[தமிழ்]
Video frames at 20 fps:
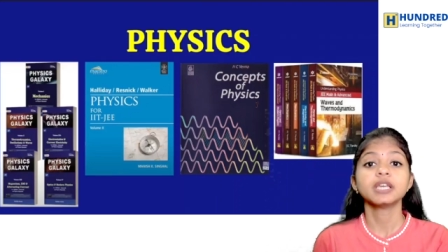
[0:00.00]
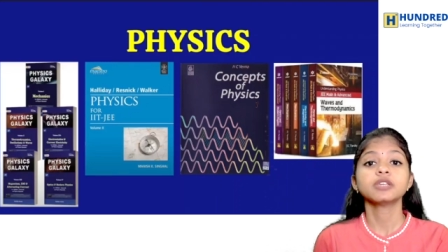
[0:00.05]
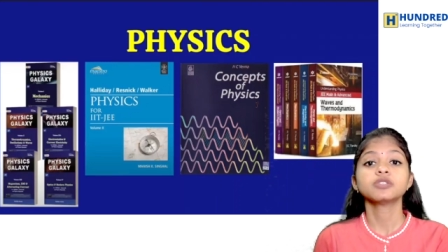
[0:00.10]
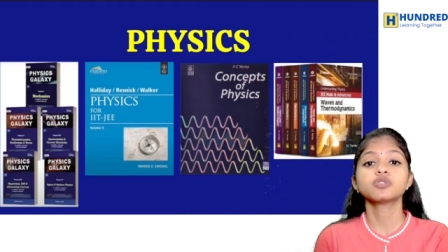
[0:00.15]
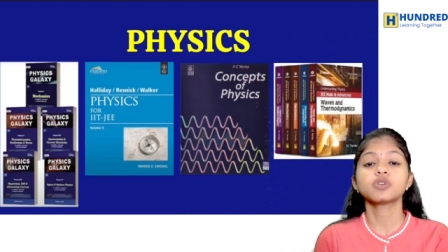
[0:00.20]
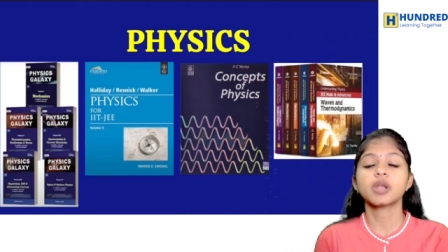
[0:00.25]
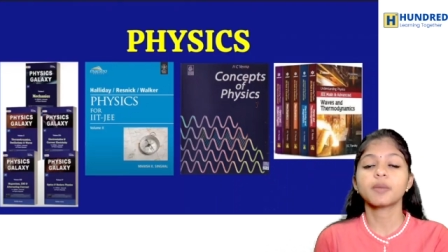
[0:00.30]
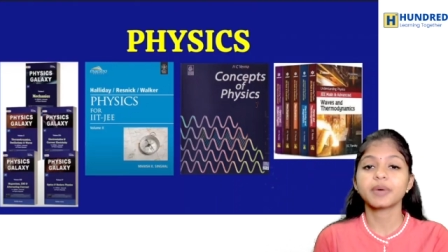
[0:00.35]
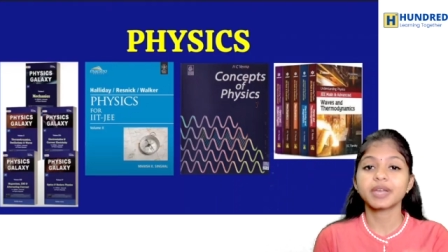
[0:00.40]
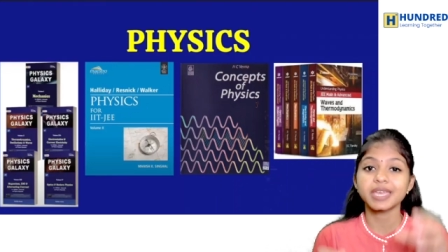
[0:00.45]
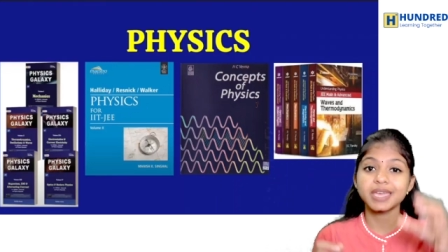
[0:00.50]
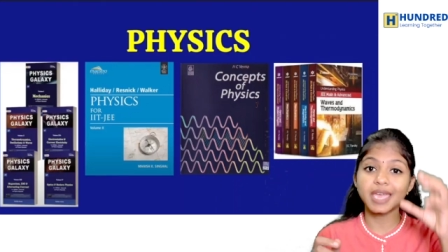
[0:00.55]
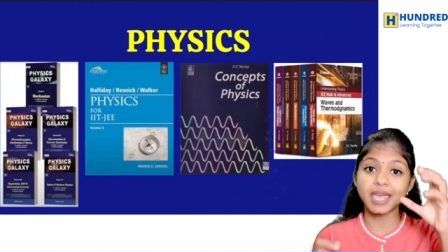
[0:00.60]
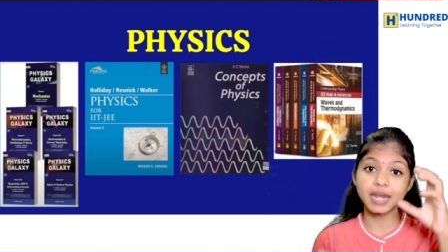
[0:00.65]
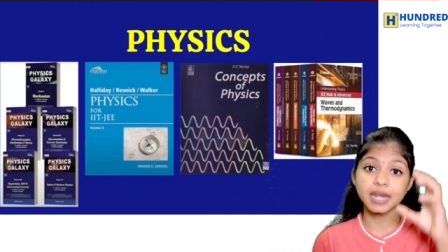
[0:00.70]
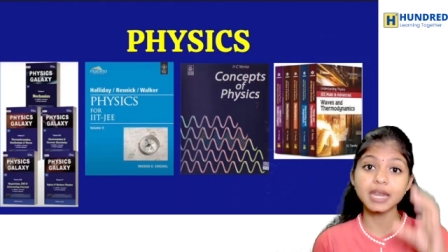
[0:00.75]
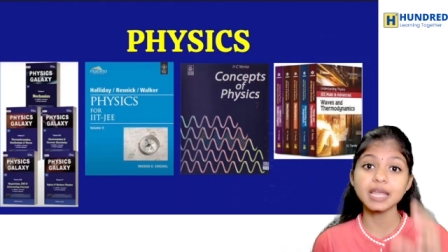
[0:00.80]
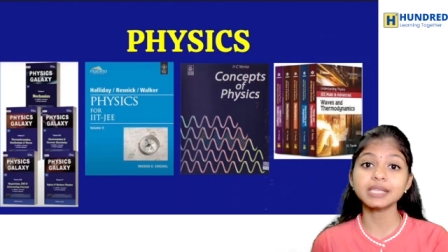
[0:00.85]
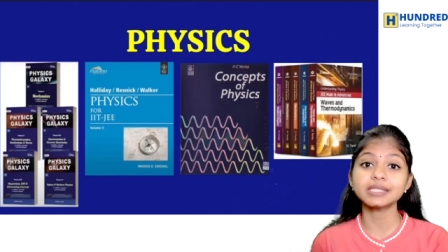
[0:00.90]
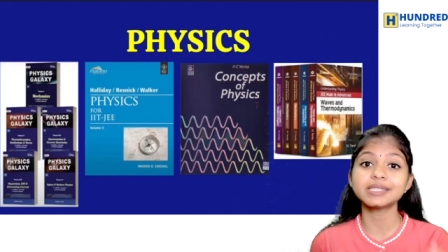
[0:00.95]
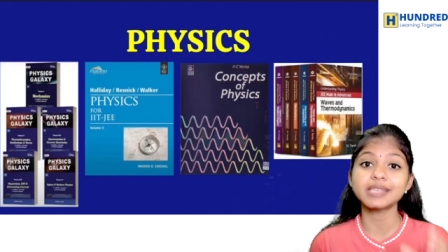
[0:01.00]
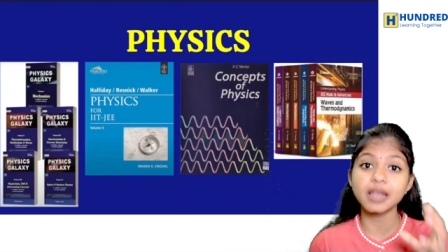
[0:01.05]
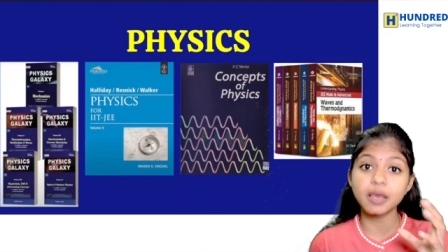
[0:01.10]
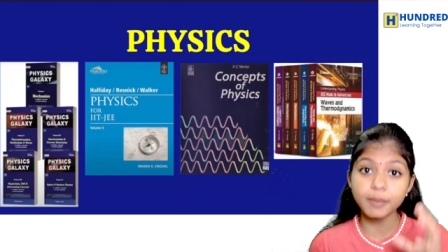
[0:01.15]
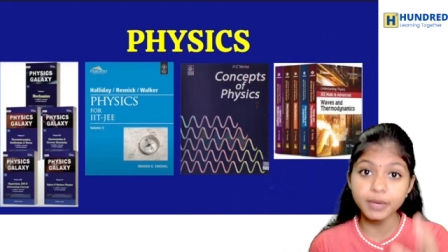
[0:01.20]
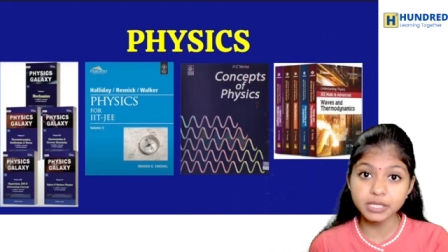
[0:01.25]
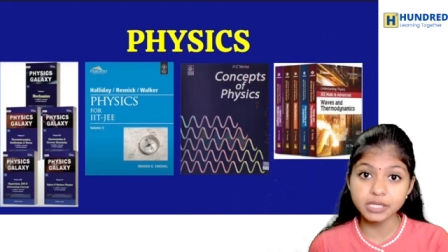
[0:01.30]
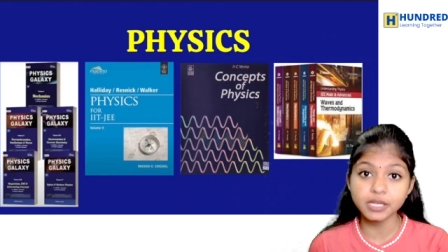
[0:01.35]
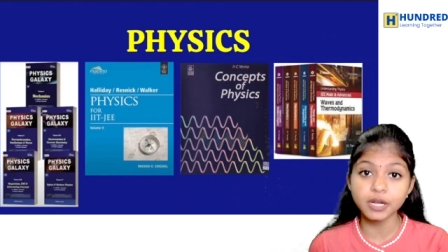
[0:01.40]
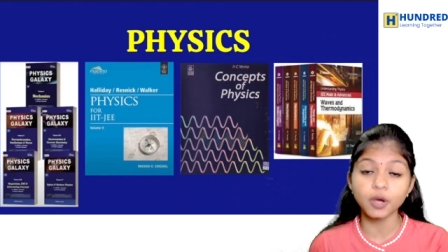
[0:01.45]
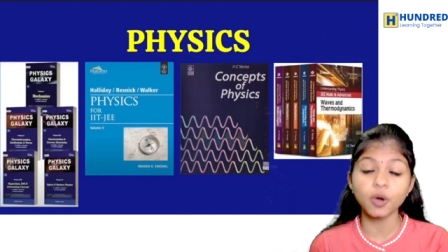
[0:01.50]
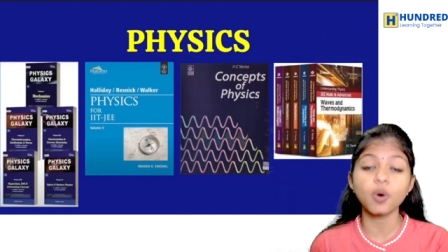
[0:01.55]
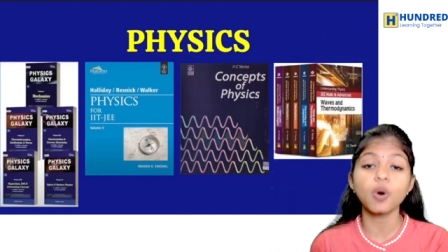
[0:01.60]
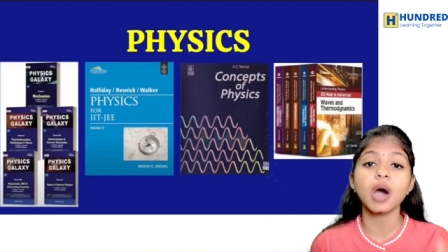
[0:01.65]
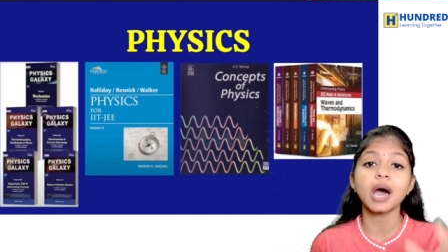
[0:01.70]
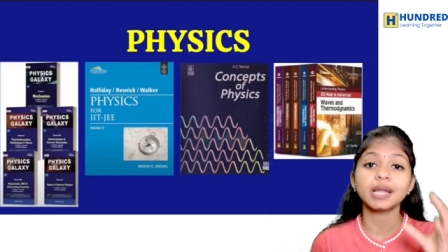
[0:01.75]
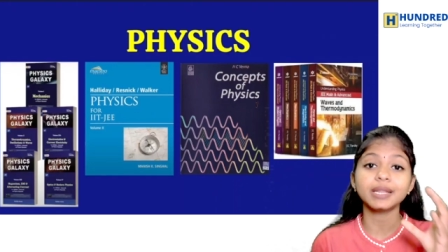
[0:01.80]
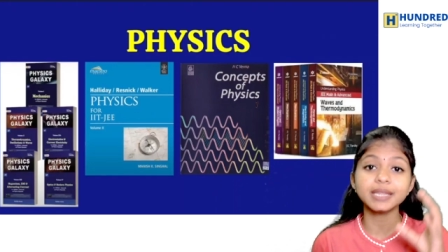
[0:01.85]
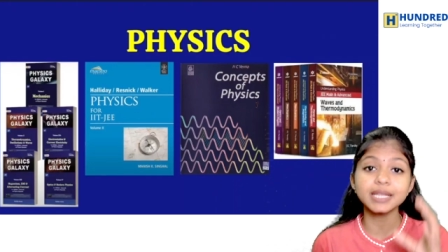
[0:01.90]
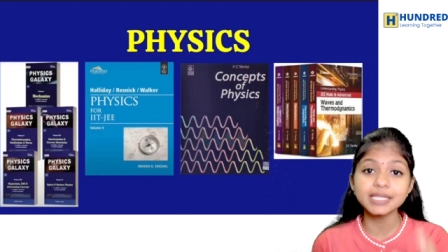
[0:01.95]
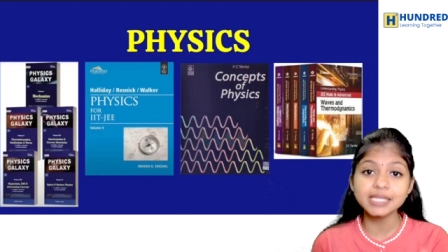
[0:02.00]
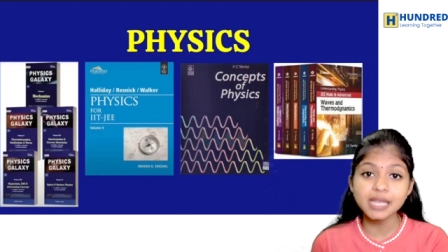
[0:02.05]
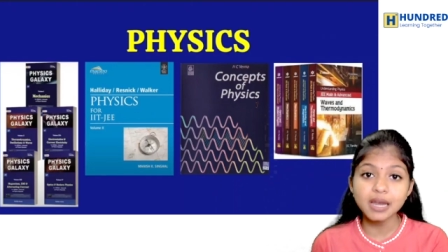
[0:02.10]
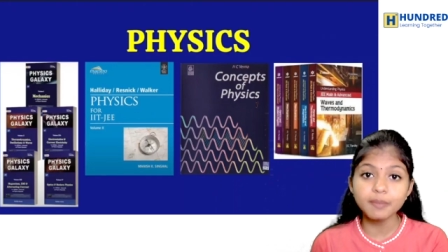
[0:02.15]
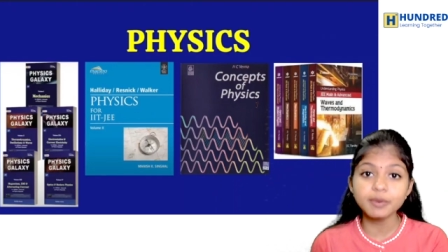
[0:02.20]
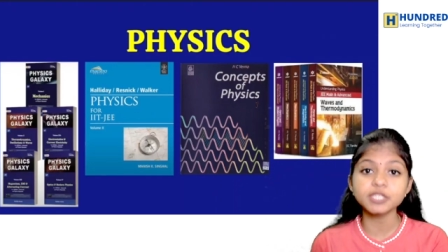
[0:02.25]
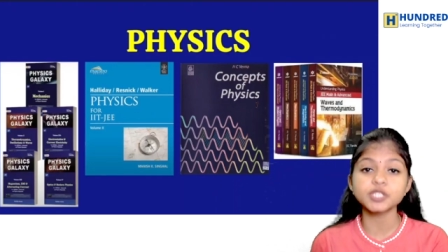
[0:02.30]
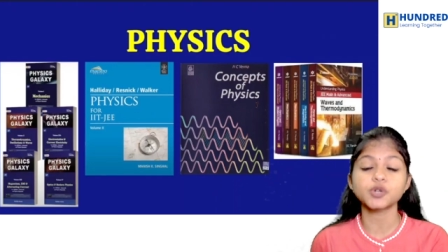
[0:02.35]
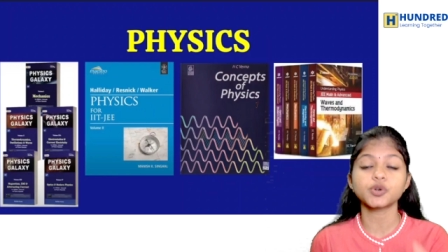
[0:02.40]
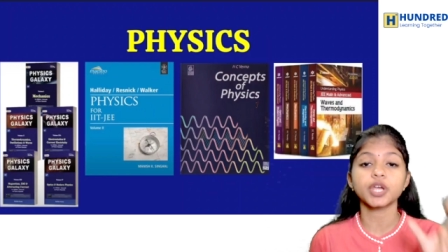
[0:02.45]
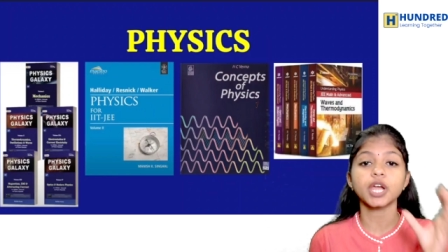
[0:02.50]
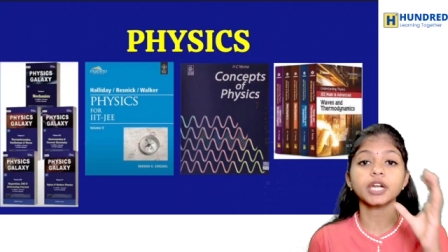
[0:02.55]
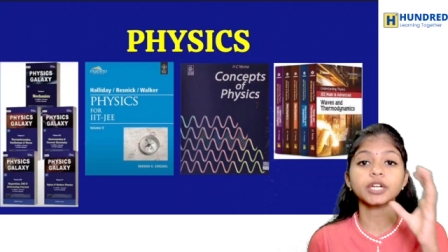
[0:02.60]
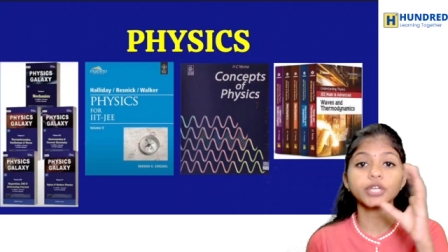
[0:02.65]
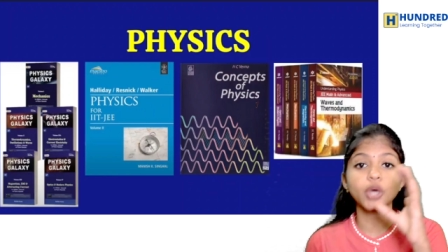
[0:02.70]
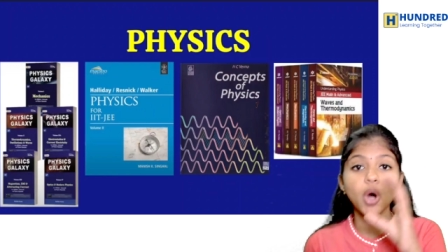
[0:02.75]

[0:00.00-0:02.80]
ஸோ நமக்கு என்ன சிலபஸ் இருக்கோ அந்த சிலபஸ் உடைய